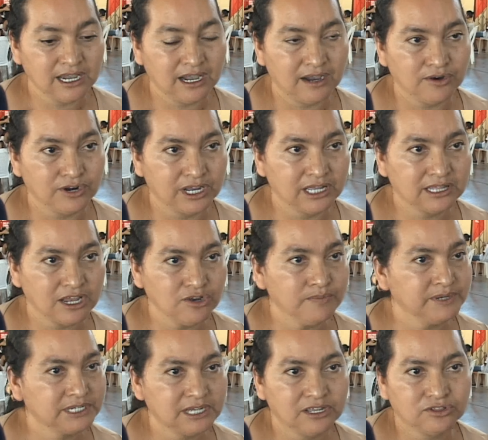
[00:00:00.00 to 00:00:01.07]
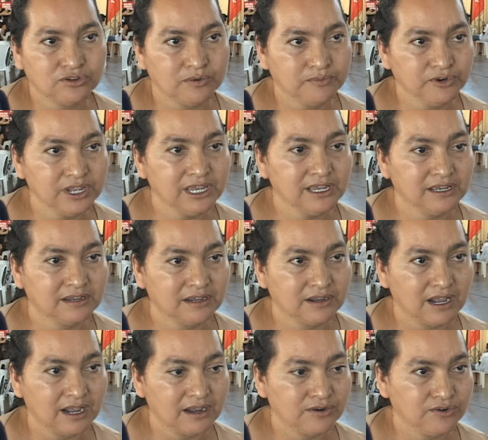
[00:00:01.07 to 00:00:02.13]
ahorita yo me siento muy
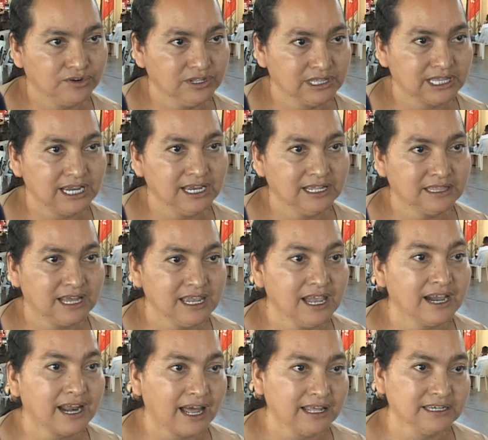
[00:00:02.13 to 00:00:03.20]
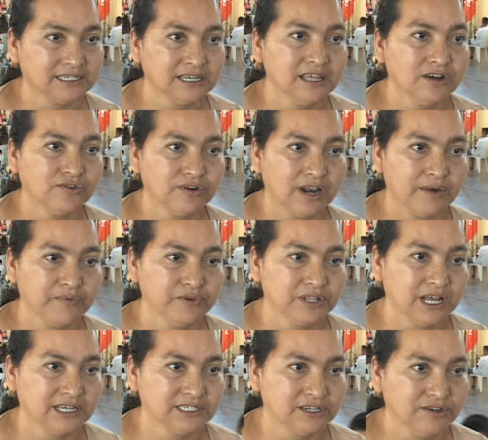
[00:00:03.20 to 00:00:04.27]
contenta y agradecida con la
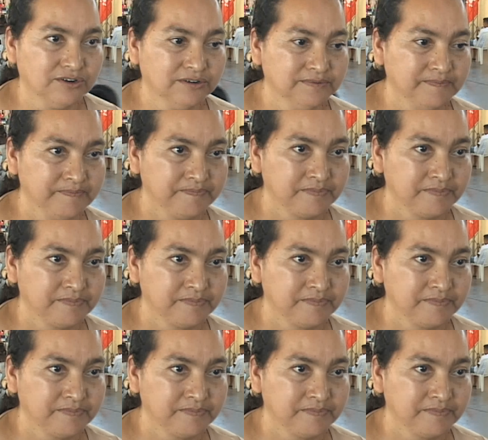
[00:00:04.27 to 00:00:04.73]
fundación.